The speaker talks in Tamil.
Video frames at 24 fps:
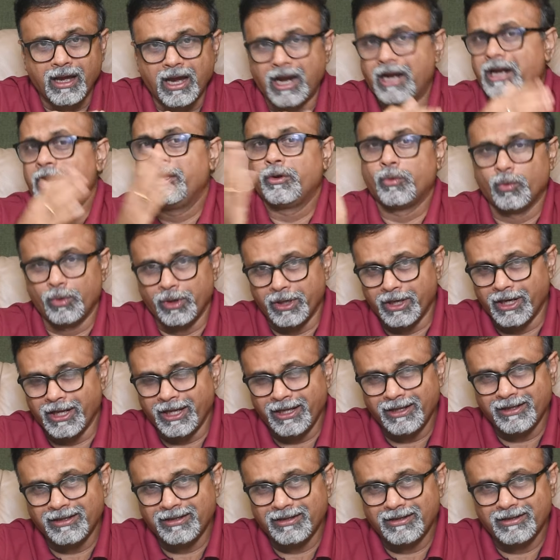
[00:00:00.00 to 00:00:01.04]
அள்ளி கொடுக்கல
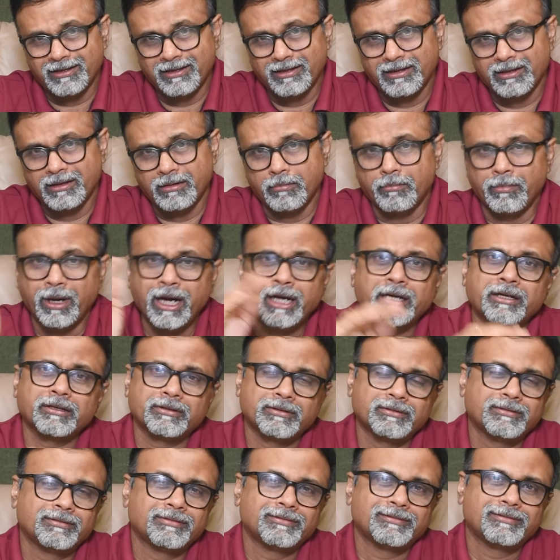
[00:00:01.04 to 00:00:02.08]
பட்
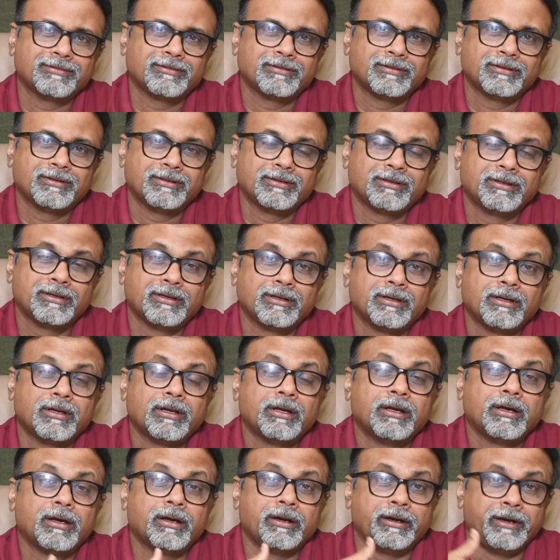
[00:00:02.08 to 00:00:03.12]

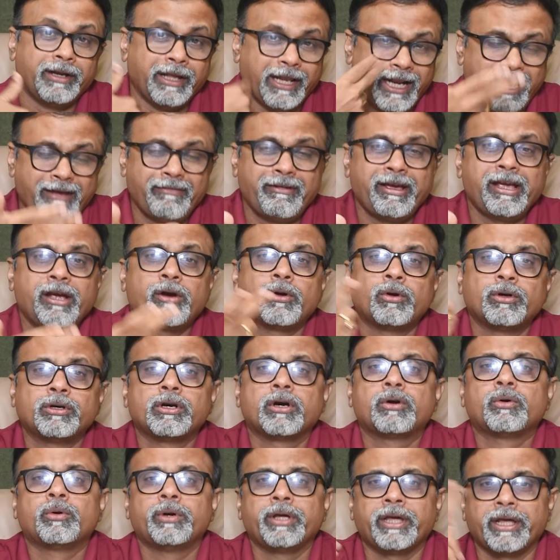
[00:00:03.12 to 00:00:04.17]
நிறைவை
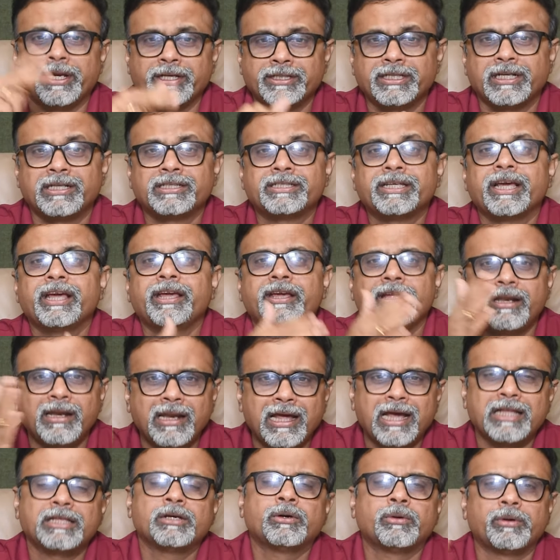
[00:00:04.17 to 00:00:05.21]
கொடுக்கக்கூடிய ரிசல்ட்ஸே
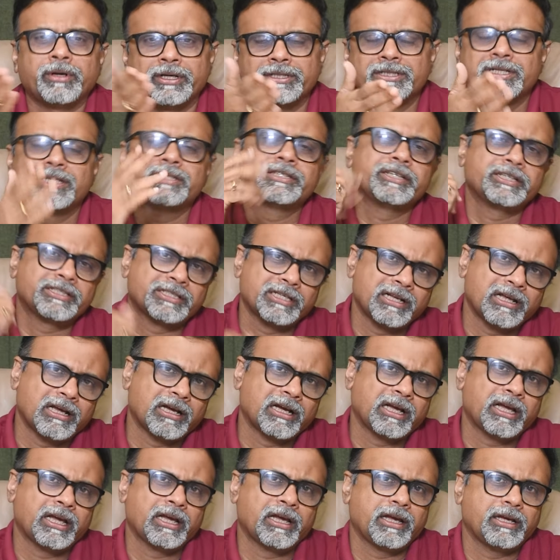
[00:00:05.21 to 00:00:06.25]
இல்லாத ஒரு ரிசல்ட்
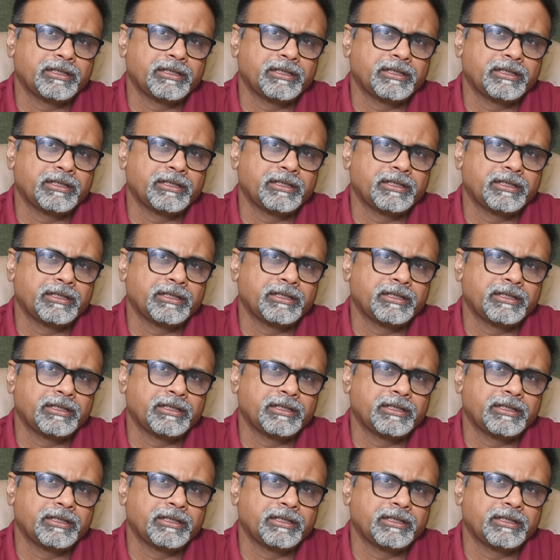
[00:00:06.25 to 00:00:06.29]
சீசனாக